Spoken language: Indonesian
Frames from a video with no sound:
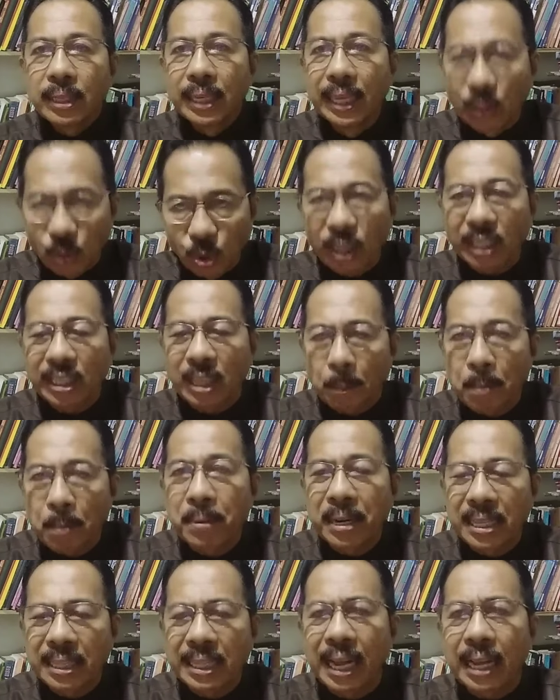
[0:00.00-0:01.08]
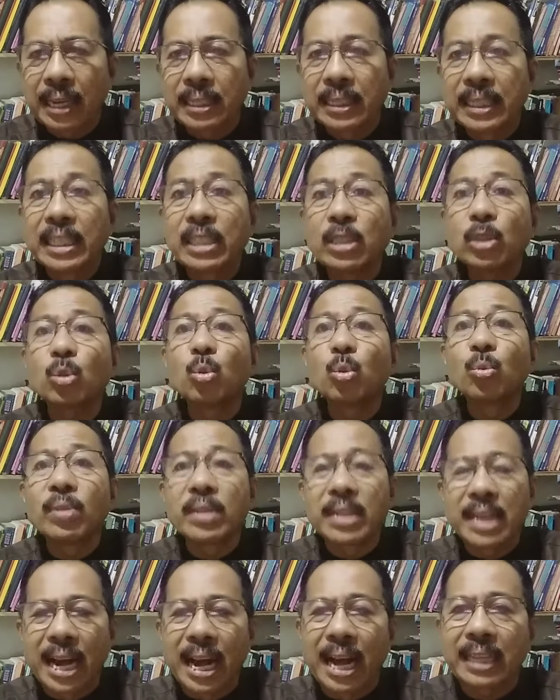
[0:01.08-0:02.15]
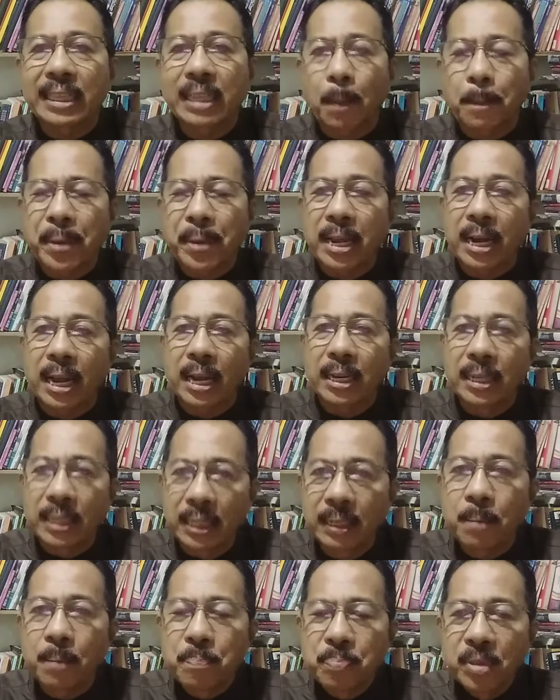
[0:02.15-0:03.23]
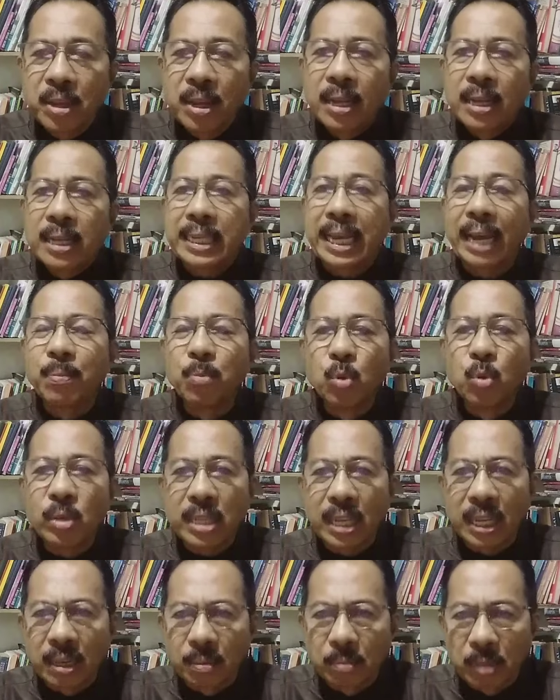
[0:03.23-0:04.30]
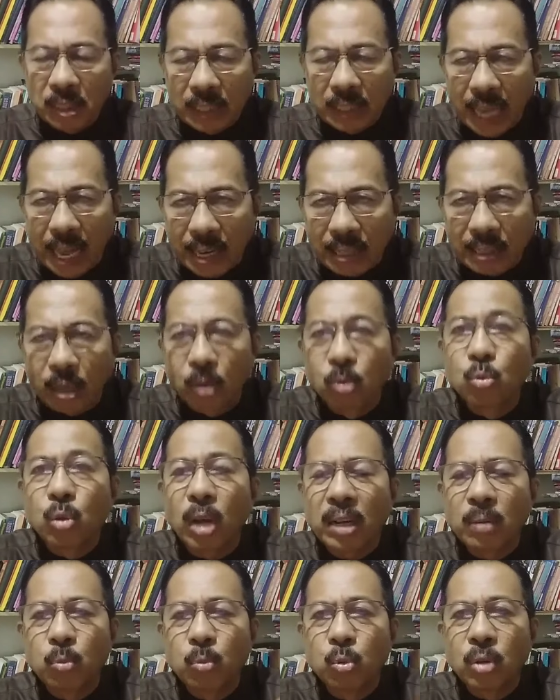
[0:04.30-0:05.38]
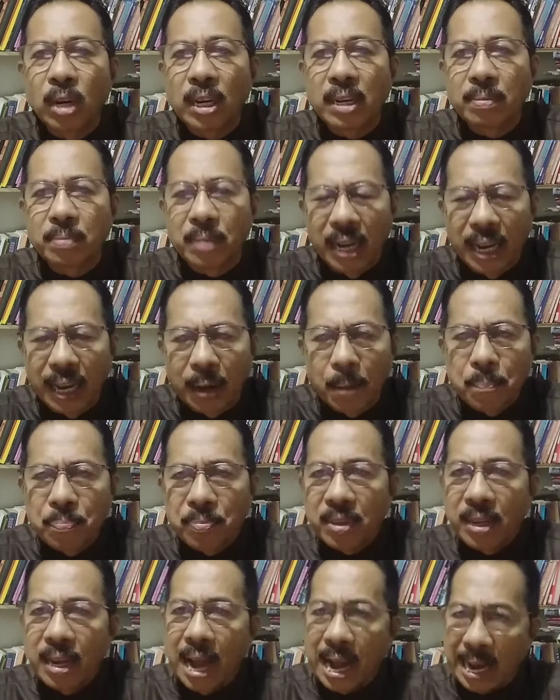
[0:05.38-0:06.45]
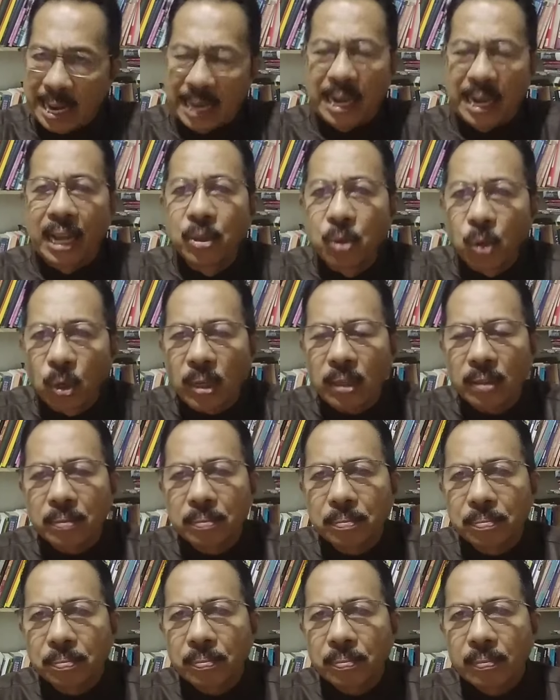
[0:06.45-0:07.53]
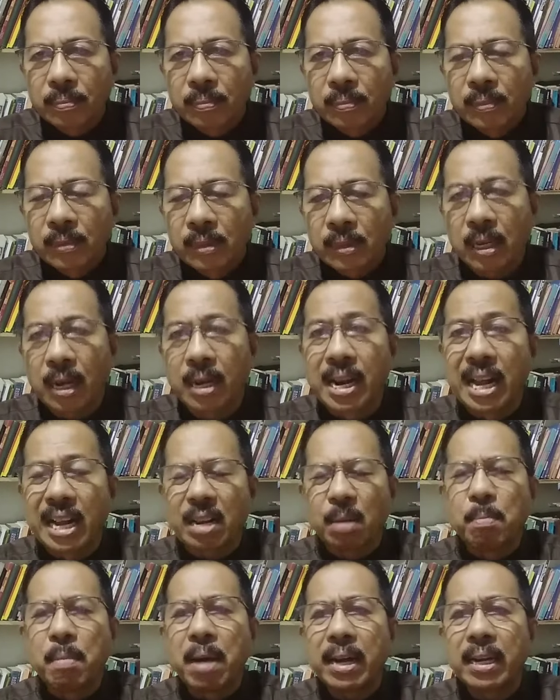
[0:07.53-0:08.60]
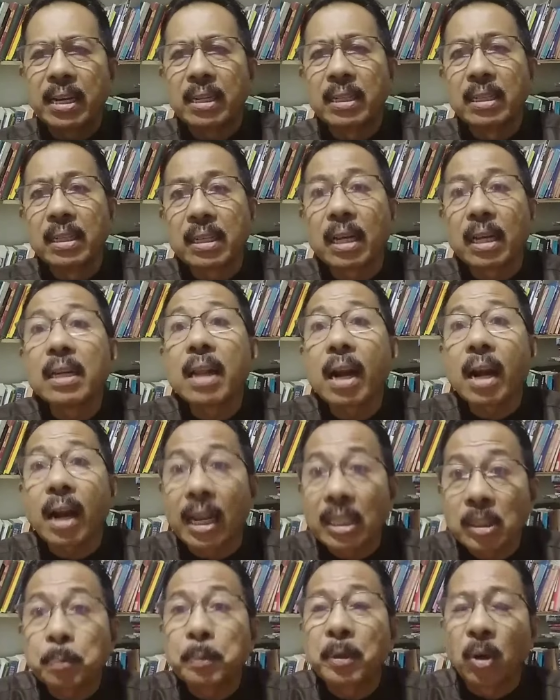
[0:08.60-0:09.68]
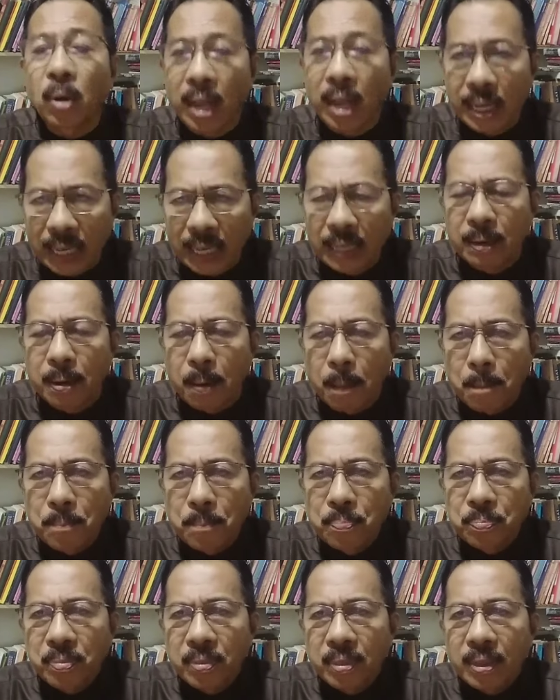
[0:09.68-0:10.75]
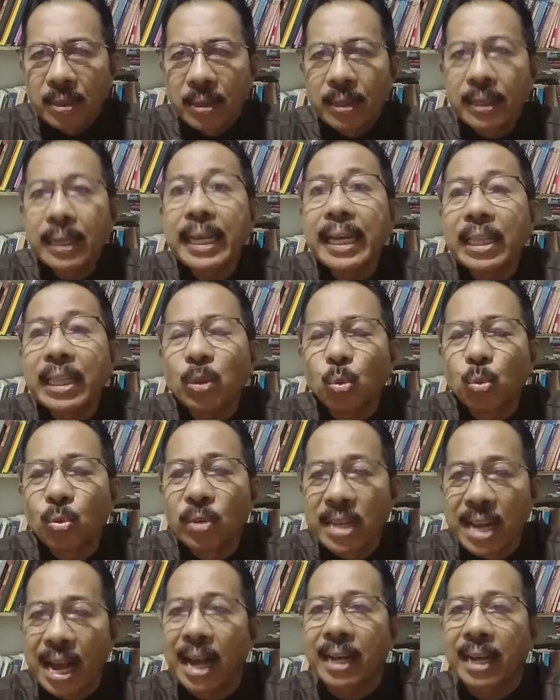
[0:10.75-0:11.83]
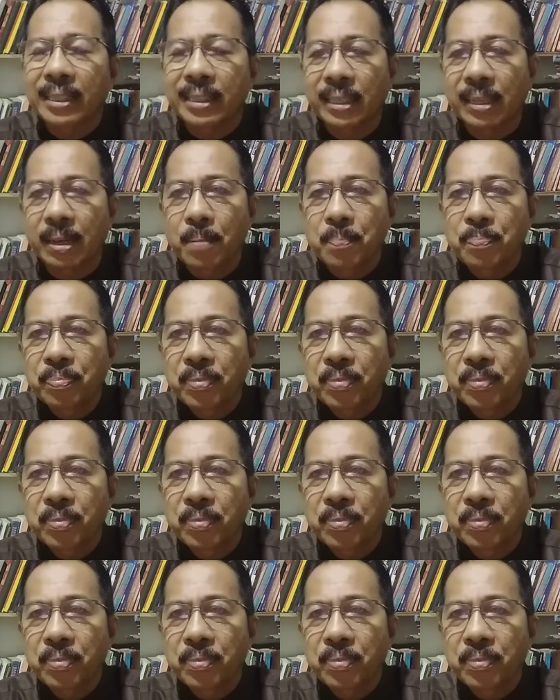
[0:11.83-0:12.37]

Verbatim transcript: itu kata pemerintah ditunda tapera ini kemungkinan besar tahun 2025 akan lanjut. Karena kemarin ini kan deras penolakan. Ditunda katanya.